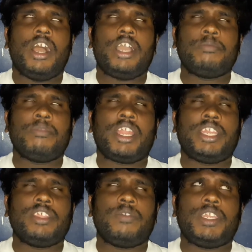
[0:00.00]
அதுக்கு
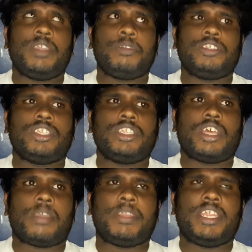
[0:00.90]
முன்னாடி இந்த வீடியோ
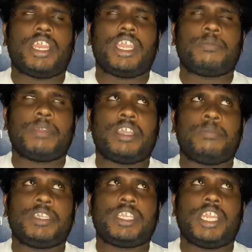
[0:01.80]
பிடிச்சிருந்தது அப்படின்னா லைக்
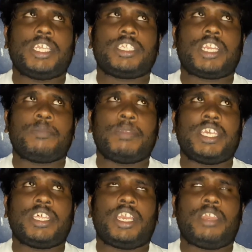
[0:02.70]
பண்ணுங்கள் பிடிக்கலையா டிஸ்லைக்
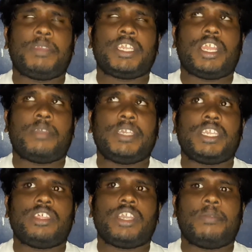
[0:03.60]
பண்ணி எதனால் பிடிக்கல
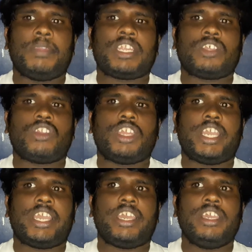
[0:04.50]
அப்படிங்கிறது கமெண்ட்டில்
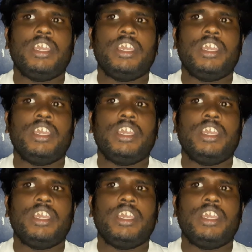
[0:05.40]
சொல்லுங்கள்